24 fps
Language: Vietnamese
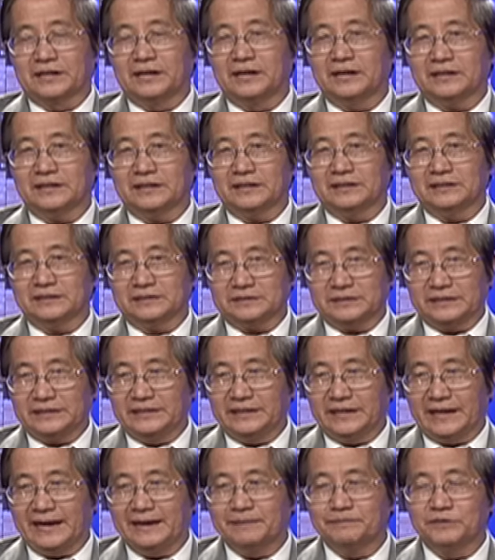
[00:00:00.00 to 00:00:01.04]
các
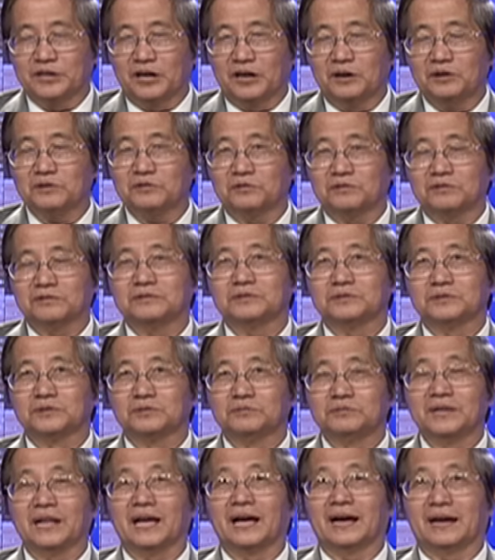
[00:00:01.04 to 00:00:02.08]
cái em đó
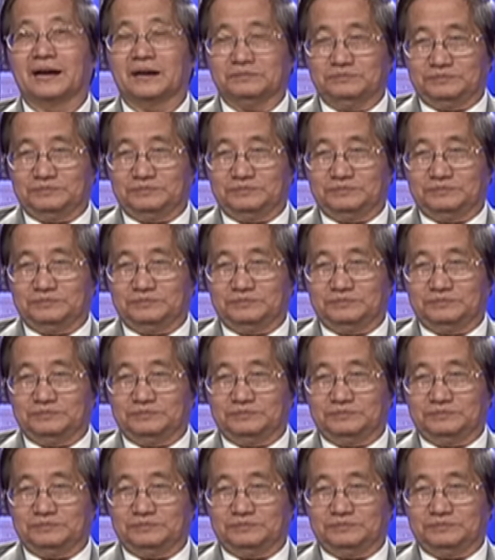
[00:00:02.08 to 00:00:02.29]
đúng là